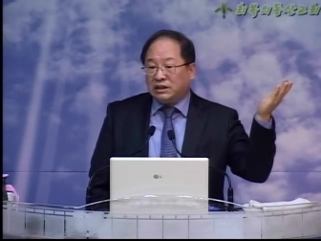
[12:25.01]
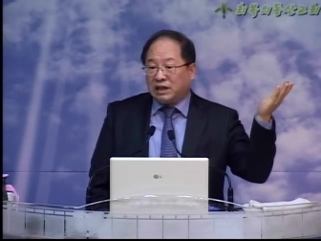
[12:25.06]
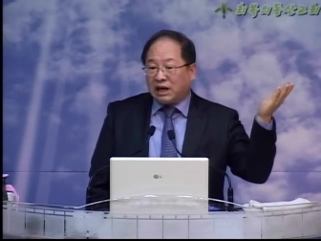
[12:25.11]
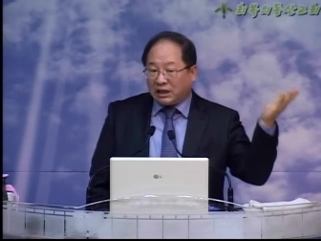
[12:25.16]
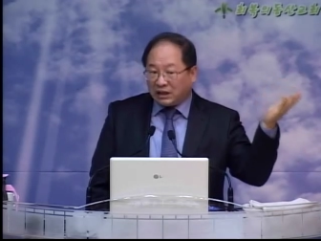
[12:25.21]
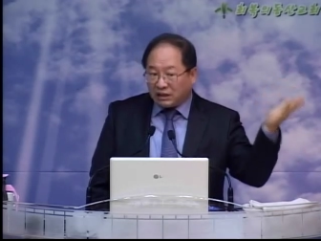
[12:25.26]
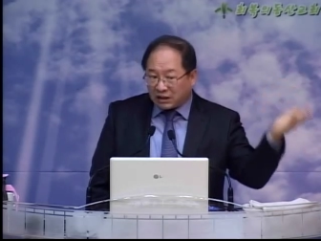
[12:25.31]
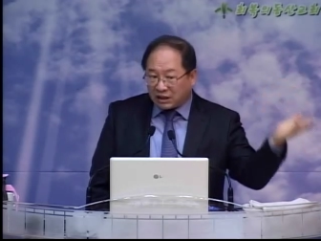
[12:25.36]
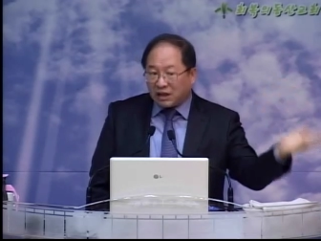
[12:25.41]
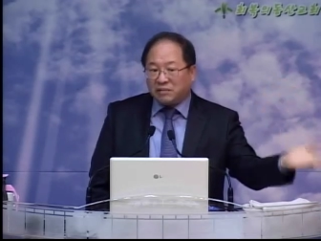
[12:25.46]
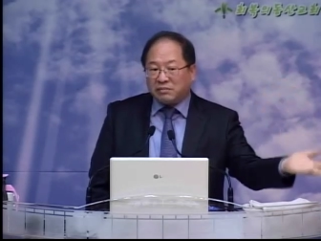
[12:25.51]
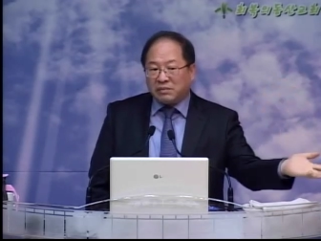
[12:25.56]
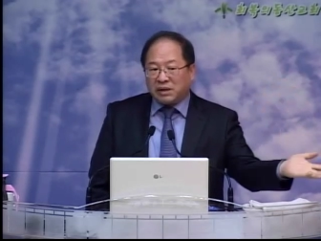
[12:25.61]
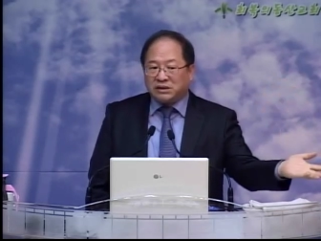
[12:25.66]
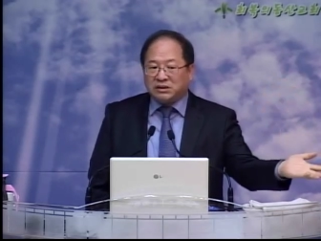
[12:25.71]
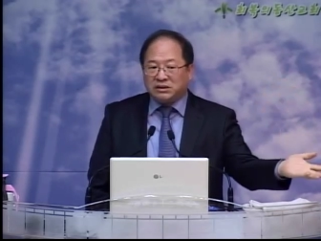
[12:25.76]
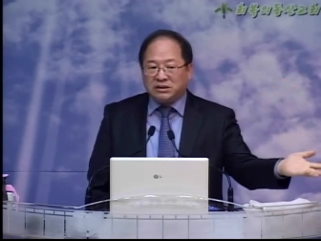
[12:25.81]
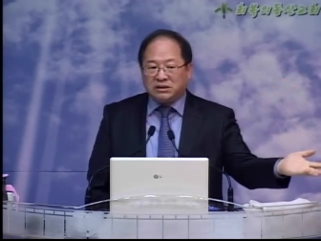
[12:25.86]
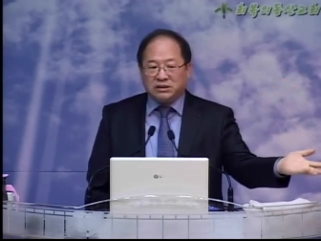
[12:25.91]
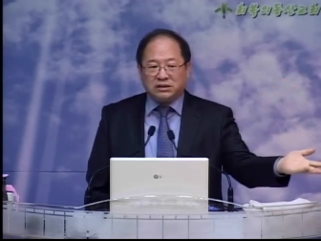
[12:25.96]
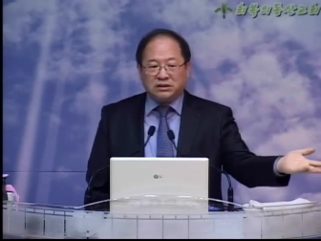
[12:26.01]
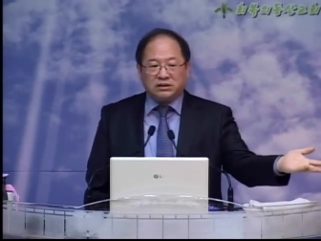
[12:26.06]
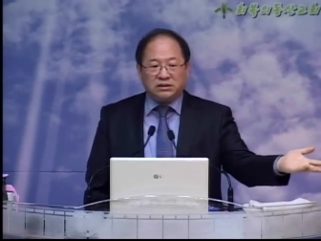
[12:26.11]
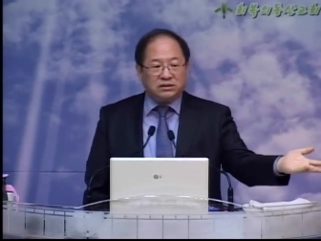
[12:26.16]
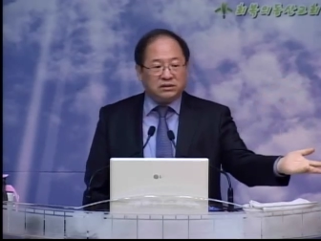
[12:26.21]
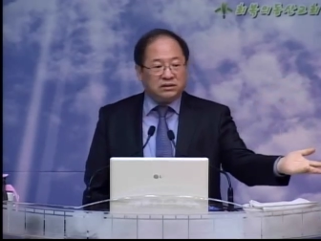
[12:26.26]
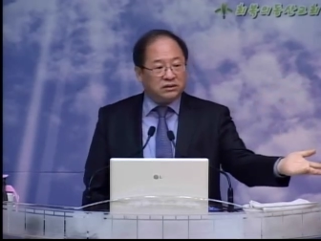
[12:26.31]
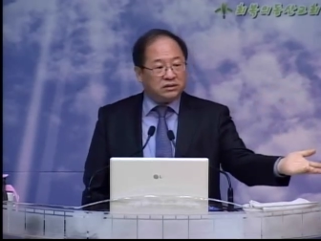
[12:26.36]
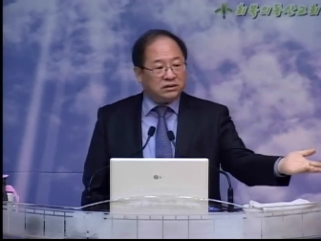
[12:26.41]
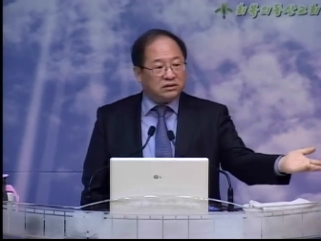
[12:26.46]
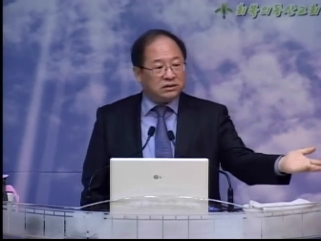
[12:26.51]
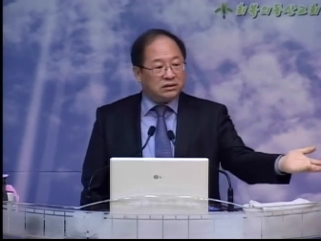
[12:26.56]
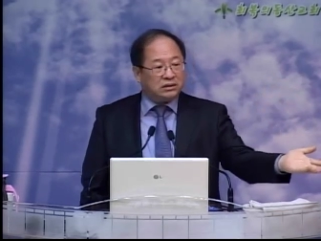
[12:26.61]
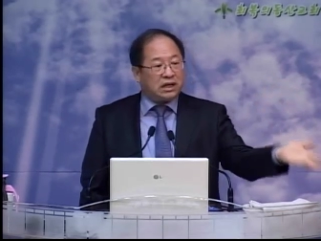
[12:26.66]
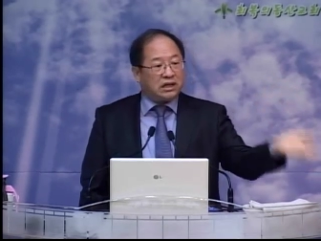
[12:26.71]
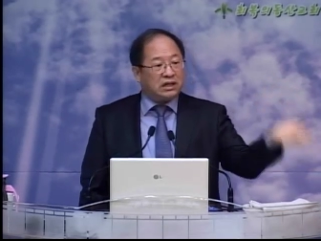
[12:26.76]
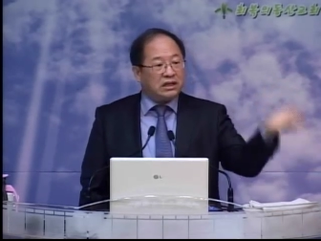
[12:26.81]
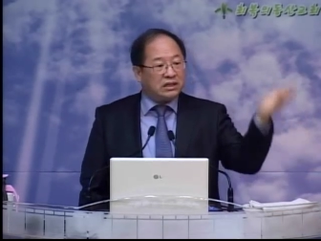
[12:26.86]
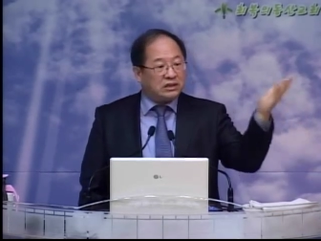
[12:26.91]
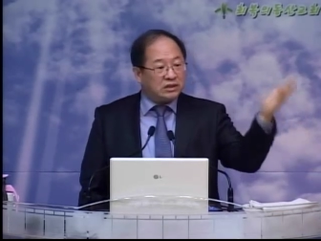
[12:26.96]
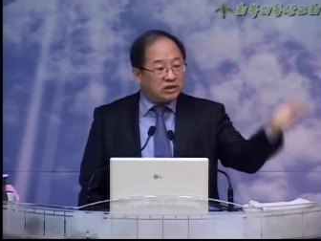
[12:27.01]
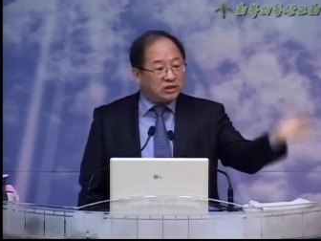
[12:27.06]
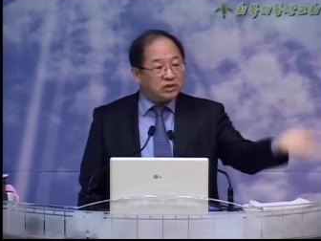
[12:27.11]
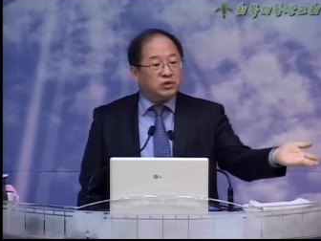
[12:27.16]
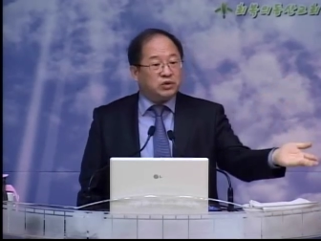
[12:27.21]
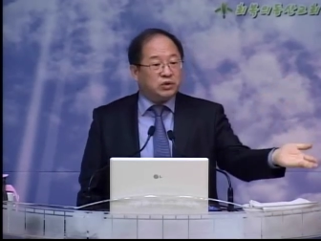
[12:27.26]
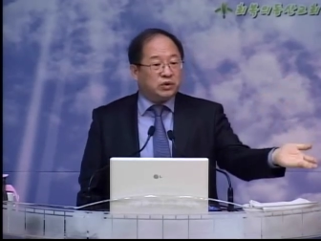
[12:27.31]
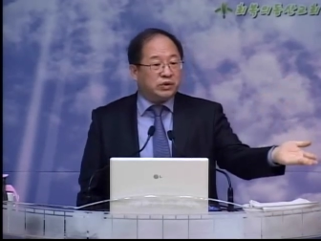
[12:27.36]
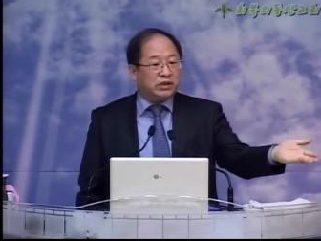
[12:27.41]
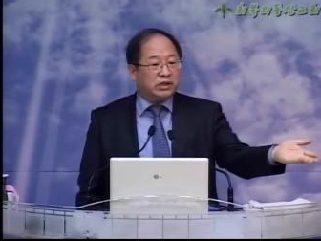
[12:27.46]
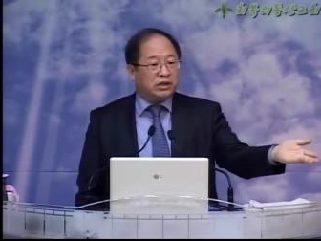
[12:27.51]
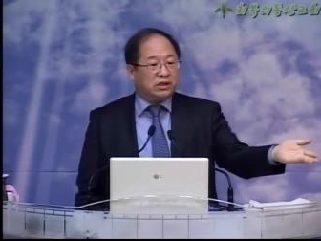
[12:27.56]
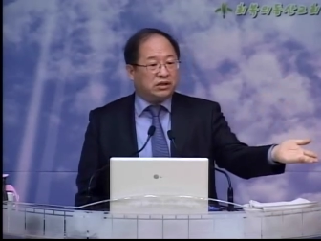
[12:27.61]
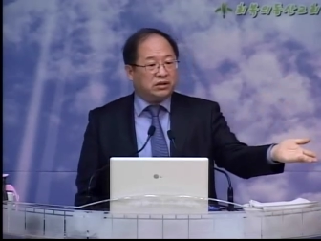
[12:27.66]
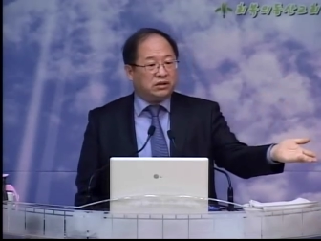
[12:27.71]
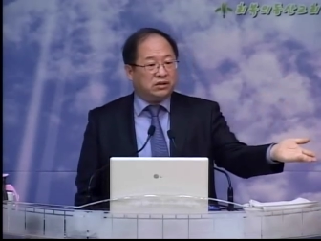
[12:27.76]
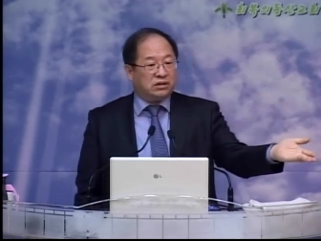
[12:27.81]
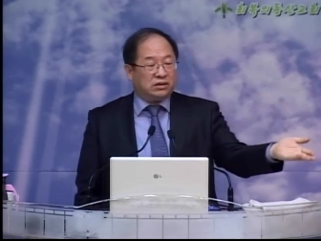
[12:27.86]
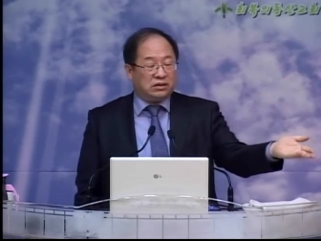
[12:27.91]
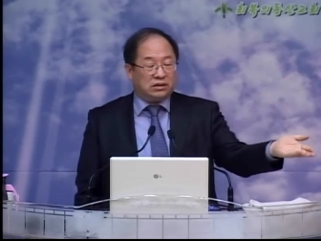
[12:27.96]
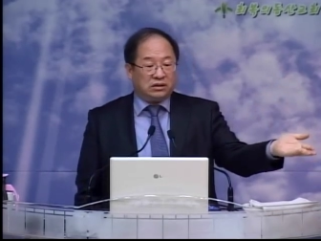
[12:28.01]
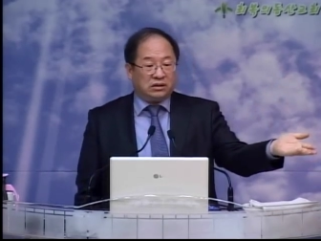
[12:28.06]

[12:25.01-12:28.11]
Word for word: 나이가 많으신 나의 친족이